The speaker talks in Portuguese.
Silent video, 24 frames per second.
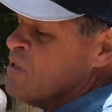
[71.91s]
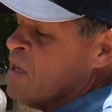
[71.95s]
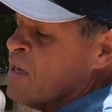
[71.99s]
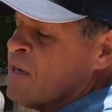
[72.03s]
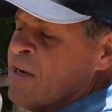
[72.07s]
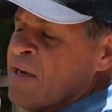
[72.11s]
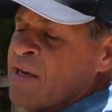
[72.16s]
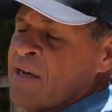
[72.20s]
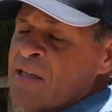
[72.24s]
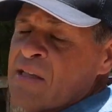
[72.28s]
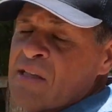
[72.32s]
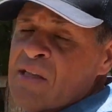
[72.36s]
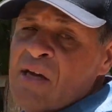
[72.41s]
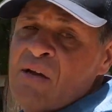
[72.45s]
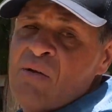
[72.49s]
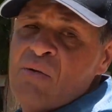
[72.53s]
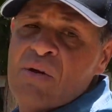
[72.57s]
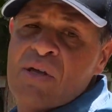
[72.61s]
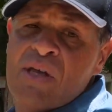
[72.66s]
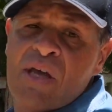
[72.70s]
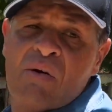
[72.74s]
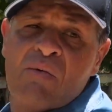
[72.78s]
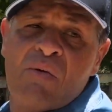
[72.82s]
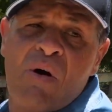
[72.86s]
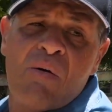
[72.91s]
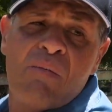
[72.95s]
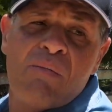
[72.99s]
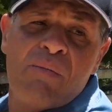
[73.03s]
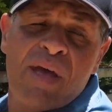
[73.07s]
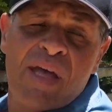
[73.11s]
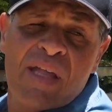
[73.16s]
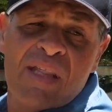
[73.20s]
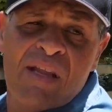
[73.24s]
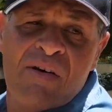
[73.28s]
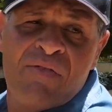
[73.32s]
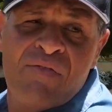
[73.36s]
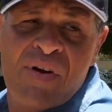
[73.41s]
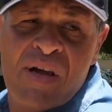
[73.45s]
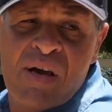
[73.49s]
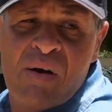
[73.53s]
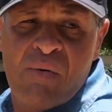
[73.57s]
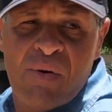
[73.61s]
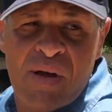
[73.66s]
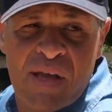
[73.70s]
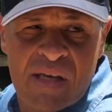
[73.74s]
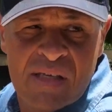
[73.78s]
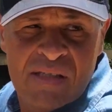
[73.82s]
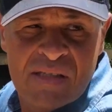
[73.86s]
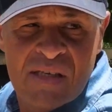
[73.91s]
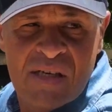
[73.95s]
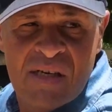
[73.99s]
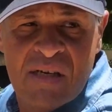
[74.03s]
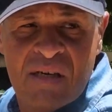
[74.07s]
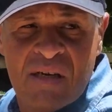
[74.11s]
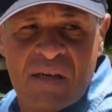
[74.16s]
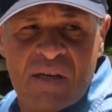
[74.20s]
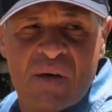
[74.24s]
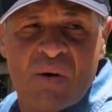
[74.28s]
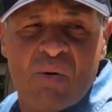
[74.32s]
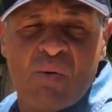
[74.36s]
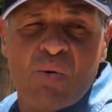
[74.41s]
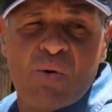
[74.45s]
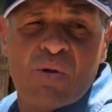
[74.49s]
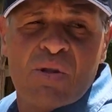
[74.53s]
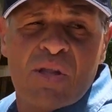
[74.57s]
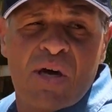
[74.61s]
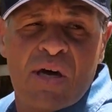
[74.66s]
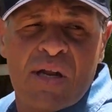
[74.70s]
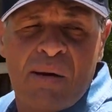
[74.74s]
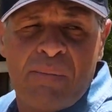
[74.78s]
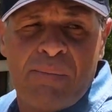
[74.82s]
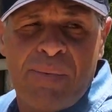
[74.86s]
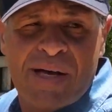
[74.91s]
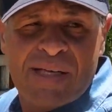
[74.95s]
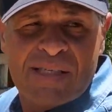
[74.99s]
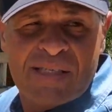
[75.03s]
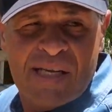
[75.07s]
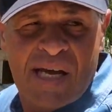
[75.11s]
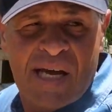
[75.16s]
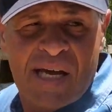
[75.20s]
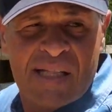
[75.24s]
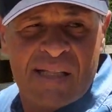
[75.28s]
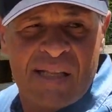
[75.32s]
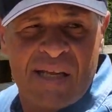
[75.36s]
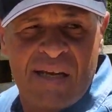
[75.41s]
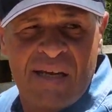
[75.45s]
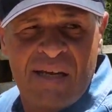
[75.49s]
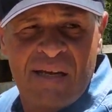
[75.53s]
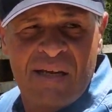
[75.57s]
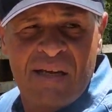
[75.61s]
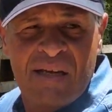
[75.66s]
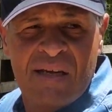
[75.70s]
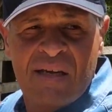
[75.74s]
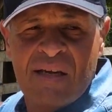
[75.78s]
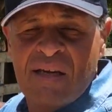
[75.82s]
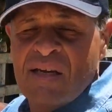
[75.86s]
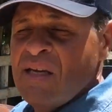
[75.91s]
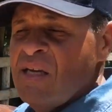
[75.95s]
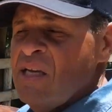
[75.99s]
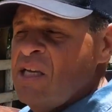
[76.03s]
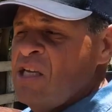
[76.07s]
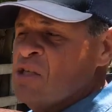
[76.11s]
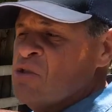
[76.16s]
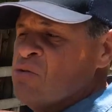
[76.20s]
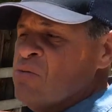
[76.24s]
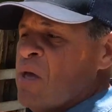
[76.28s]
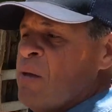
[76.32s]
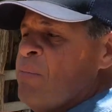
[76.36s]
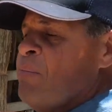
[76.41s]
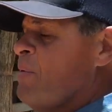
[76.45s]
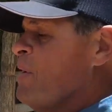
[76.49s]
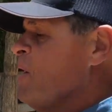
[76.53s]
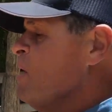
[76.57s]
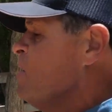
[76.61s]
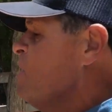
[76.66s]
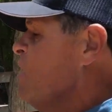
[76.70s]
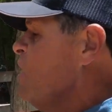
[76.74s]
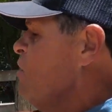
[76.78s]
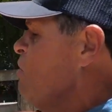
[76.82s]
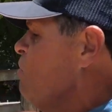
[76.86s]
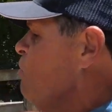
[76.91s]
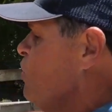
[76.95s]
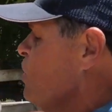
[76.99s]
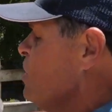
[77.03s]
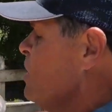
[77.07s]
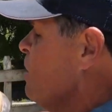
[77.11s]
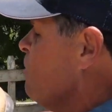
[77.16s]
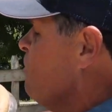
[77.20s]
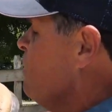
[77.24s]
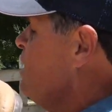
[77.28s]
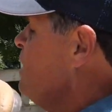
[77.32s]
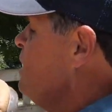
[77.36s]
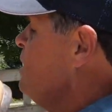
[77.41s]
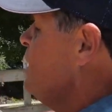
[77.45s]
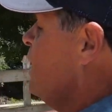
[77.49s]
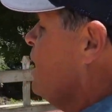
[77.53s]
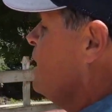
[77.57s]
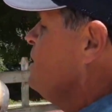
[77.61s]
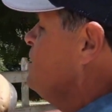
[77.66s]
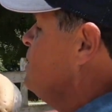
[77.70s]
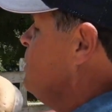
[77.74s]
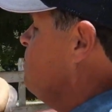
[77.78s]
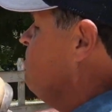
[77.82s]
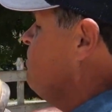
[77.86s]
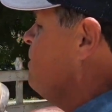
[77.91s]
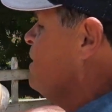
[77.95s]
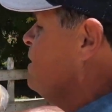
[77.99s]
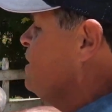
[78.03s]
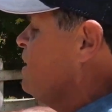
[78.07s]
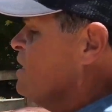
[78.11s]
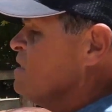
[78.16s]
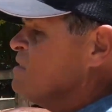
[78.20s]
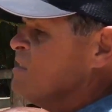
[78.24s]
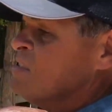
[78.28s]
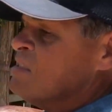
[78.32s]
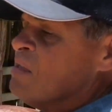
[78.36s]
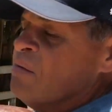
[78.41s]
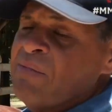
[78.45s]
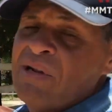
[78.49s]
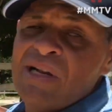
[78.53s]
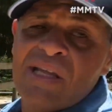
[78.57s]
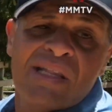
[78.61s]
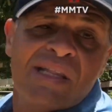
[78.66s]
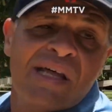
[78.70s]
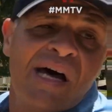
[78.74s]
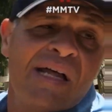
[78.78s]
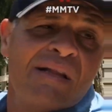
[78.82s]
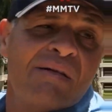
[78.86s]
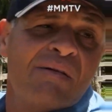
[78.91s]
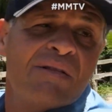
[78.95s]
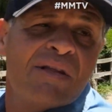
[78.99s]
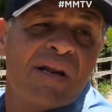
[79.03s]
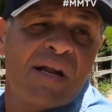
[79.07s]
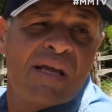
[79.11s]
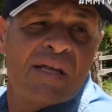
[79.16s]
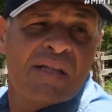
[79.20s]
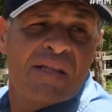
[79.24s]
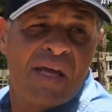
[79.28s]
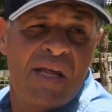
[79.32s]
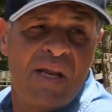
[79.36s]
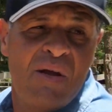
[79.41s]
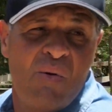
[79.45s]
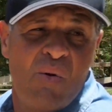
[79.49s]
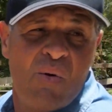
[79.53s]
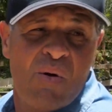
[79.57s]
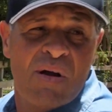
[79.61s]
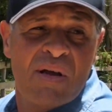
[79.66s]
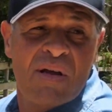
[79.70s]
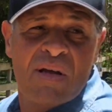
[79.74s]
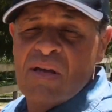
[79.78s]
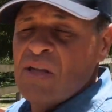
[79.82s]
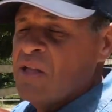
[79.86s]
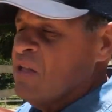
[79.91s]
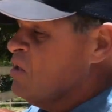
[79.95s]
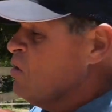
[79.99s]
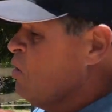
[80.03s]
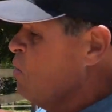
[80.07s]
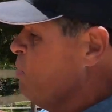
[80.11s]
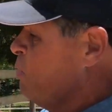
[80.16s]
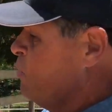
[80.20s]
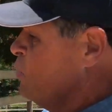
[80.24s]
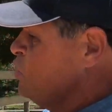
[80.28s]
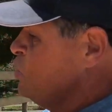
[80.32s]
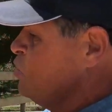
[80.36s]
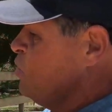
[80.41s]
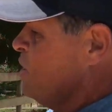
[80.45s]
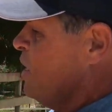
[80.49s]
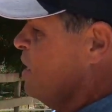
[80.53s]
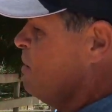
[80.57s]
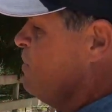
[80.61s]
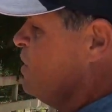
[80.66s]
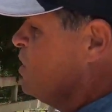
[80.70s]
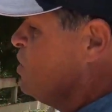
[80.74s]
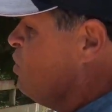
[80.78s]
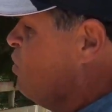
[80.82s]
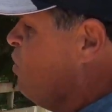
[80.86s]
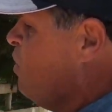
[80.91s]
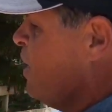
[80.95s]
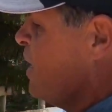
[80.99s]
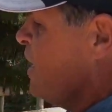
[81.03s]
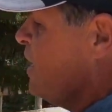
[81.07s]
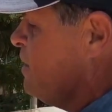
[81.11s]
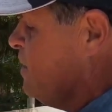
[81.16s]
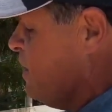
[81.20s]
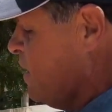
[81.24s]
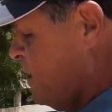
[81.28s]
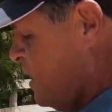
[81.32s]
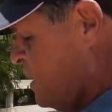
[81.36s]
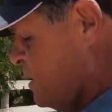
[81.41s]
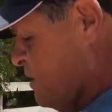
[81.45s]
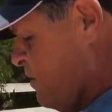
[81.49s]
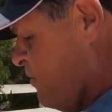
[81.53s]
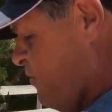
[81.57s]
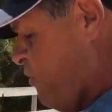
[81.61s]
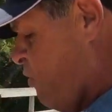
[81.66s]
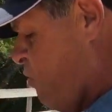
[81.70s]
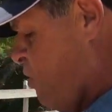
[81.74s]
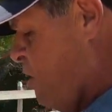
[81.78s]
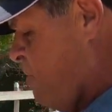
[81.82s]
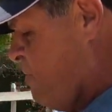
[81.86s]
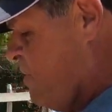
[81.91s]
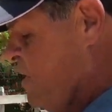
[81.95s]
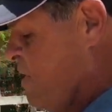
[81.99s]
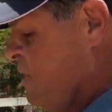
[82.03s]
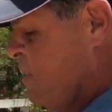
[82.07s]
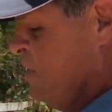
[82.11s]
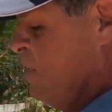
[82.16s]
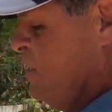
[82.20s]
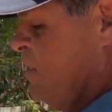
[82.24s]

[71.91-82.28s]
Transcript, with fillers: está acarretando o quê? Um aumento da frequência, encurtando a passada e isso aí perdendo muita qualidade também dessa estabilidade do trem anterior. Então o posicionamento correto é dessa forma,